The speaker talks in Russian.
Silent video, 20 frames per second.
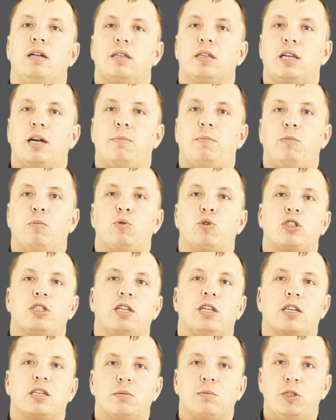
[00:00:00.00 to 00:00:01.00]
там можно
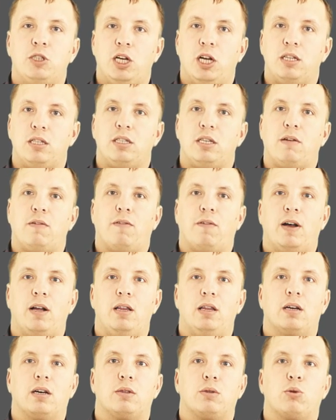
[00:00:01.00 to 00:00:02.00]
не размещать те
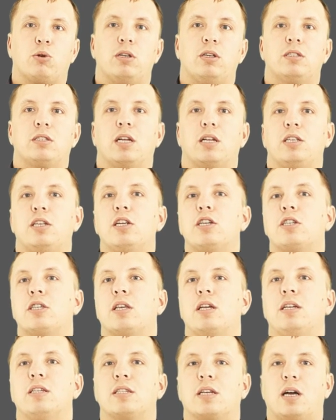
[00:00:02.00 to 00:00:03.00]
файлы, которые не содержат
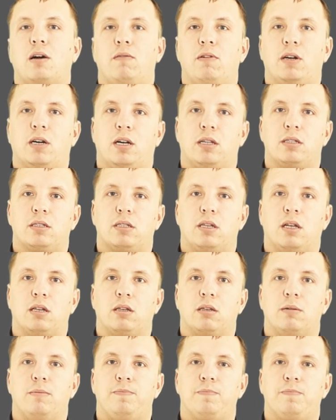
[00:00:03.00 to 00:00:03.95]
языковых констант.